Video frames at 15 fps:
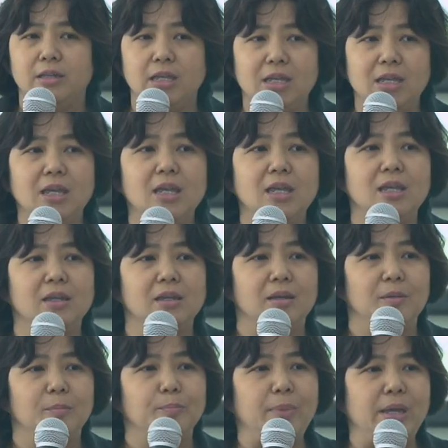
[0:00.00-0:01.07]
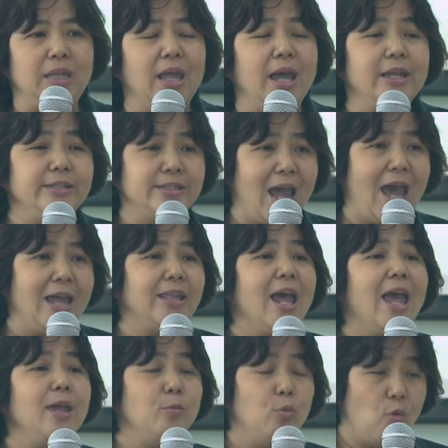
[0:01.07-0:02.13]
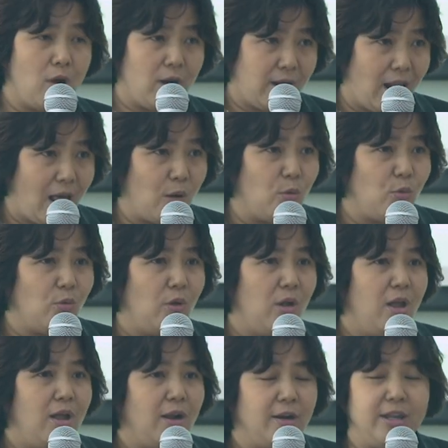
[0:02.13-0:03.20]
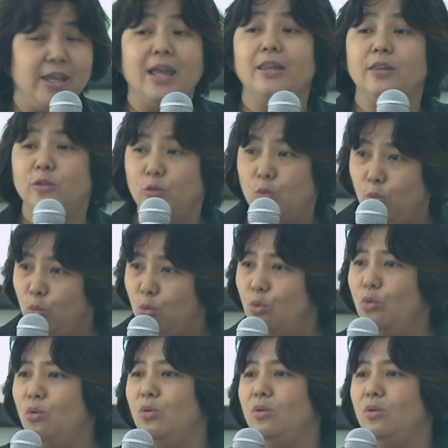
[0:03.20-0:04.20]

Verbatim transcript: ที่เป็นอาจารย์ให้พวกเราเรียนรู้